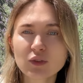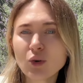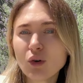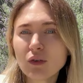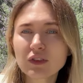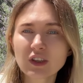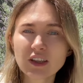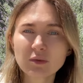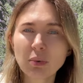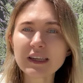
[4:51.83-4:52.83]
но, вы
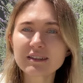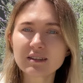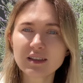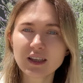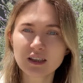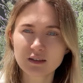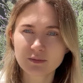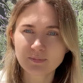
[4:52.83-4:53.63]
знаете, полиции нет.